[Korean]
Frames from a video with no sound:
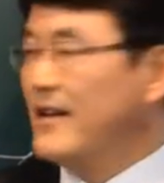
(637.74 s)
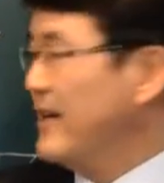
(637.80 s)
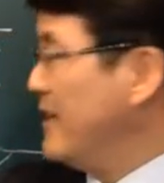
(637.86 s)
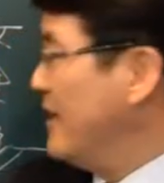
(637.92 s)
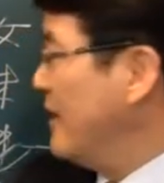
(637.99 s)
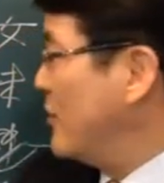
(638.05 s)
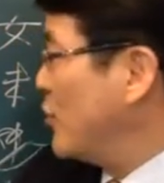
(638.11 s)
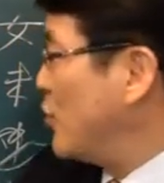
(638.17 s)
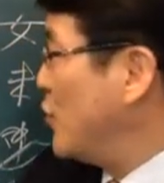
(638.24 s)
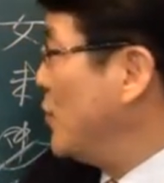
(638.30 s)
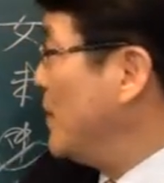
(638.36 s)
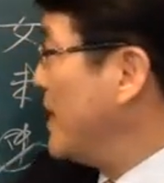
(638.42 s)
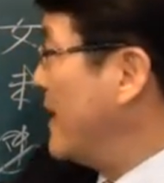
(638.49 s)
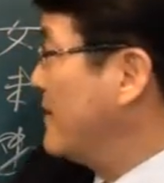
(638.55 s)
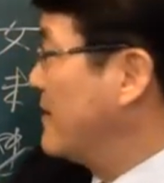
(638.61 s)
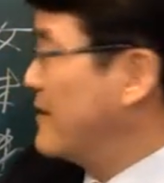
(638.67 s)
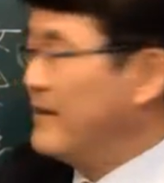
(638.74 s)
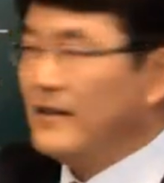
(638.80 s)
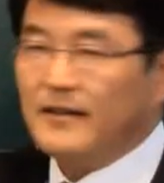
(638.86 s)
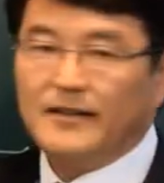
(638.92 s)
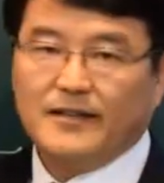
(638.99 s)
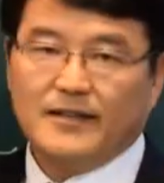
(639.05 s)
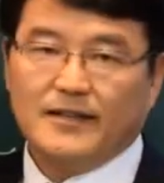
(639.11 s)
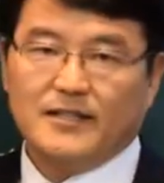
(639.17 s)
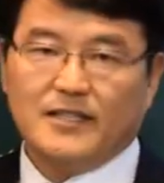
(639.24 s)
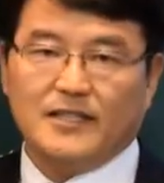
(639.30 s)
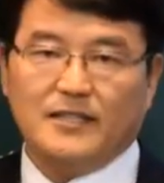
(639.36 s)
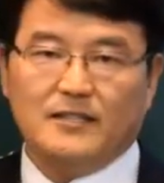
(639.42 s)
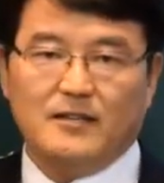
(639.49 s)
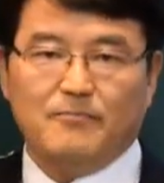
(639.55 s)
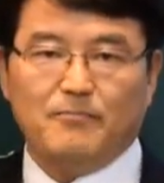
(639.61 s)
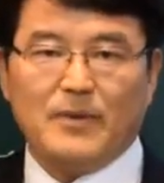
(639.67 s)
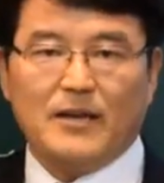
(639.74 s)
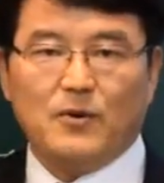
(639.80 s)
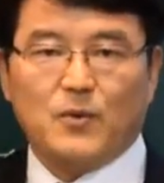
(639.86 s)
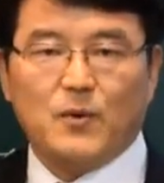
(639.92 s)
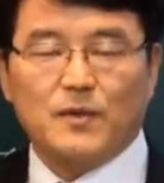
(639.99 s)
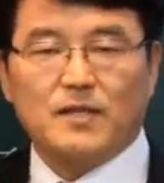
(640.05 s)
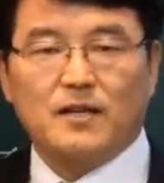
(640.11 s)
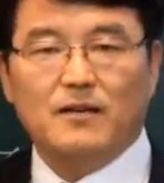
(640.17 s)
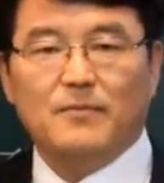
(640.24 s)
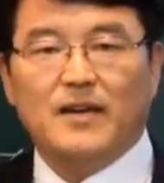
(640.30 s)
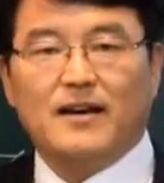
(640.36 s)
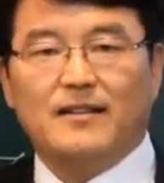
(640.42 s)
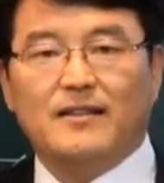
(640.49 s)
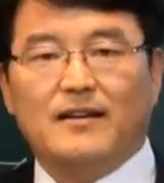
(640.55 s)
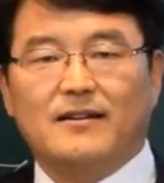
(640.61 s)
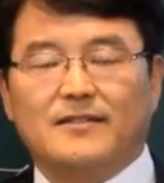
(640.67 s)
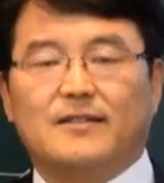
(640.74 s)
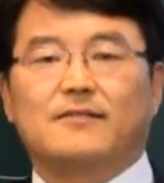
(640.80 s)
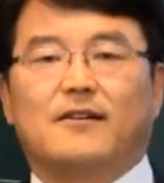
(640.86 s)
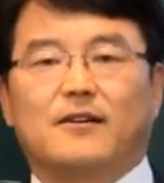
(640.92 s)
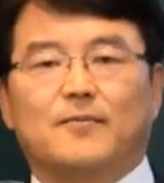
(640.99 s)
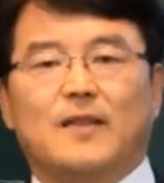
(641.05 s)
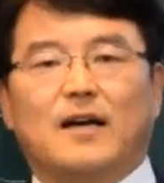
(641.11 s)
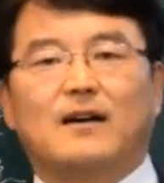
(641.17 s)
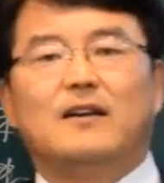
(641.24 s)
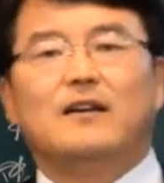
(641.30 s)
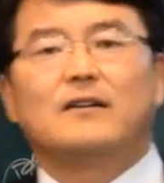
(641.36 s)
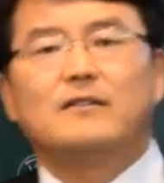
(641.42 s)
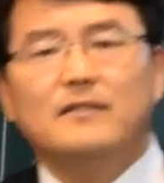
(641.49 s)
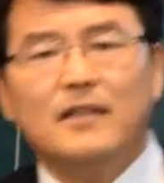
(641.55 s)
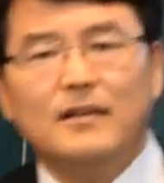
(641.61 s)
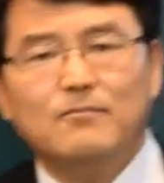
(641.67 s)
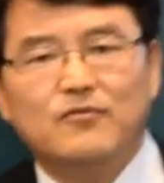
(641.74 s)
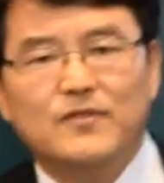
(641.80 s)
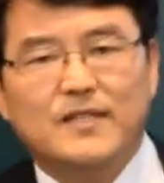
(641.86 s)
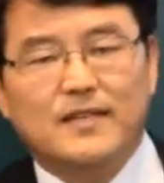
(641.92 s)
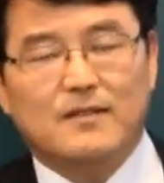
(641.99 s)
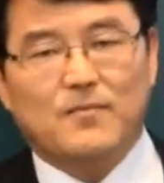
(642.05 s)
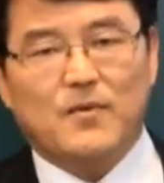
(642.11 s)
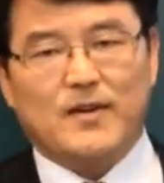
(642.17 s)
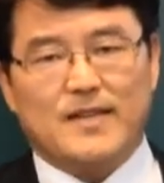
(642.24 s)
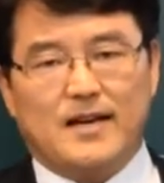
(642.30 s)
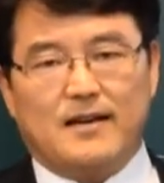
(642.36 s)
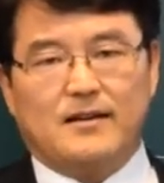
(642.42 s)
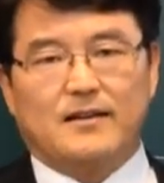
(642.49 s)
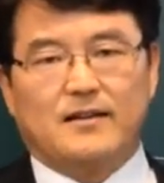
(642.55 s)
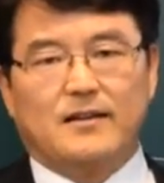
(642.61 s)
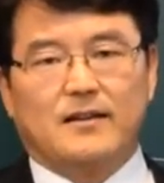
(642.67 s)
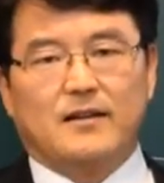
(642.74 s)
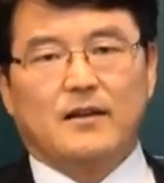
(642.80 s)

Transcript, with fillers: 이 중요한 걸 시를 빼놓고 설명한다는 것은 어렵다. 근데 문제는 뭐냐?